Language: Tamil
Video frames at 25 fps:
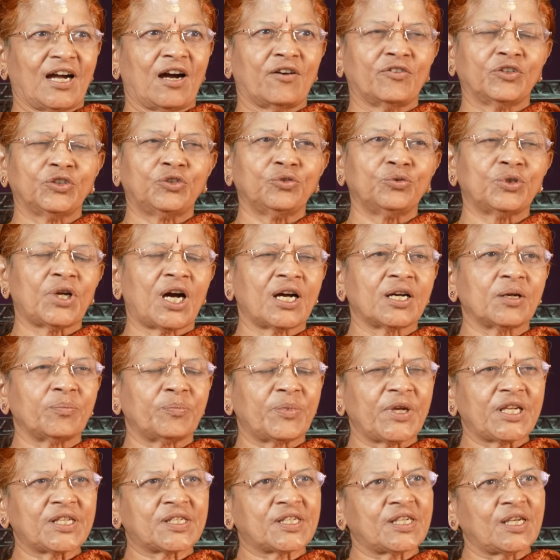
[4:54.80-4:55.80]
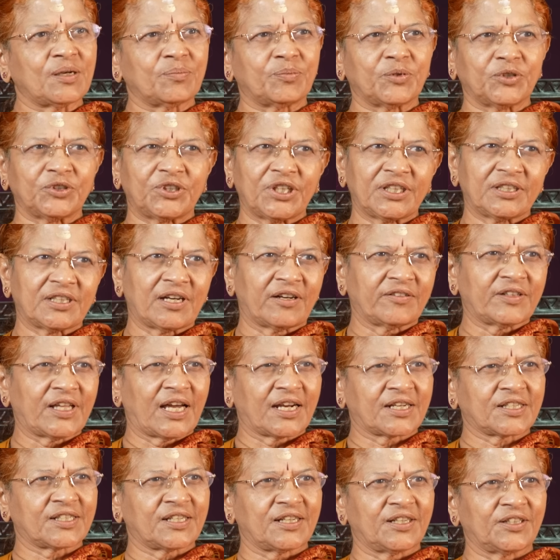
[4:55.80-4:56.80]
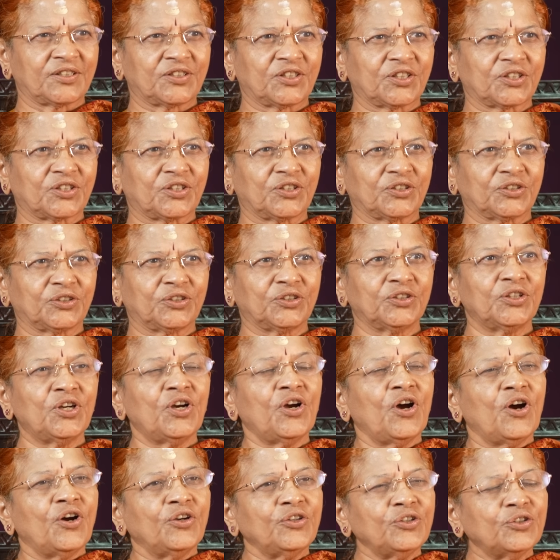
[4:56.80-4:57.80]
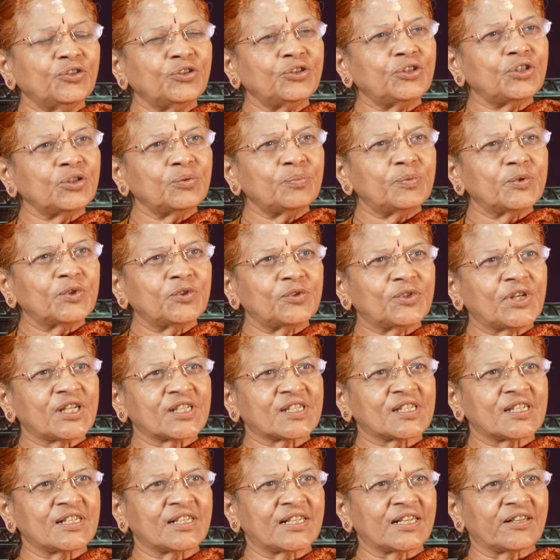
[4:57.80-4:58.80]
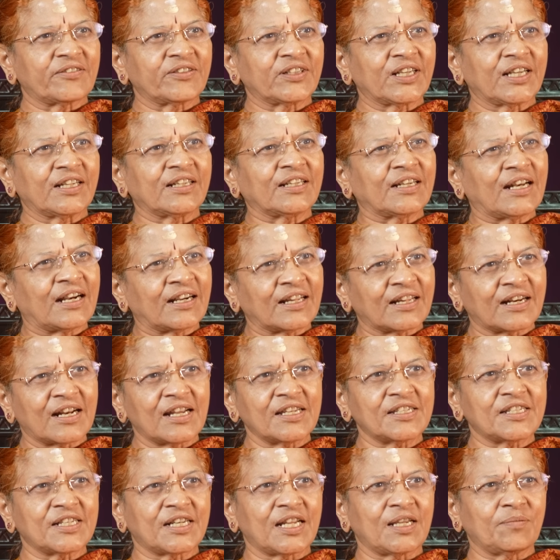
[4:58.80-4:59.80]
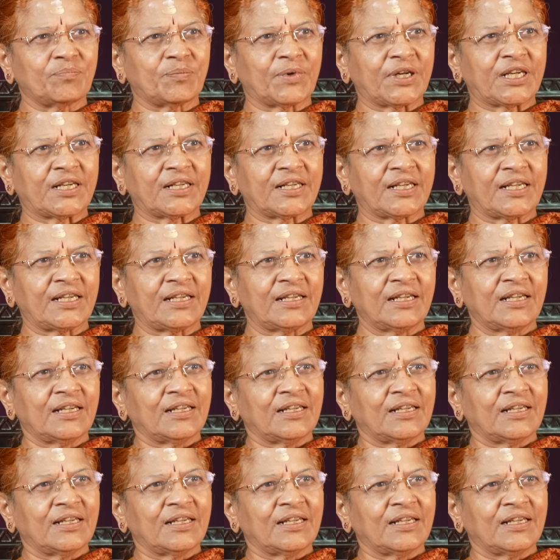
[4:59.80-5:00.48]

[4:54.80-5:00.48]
அவதூறாக பேசிய போது ஏதாவது ஆக்ஷன் எடுத்திருக்கணும் யூடியூப் ரூட்டர்ஸ்ன்றவங்க நடராஜரை பற்றி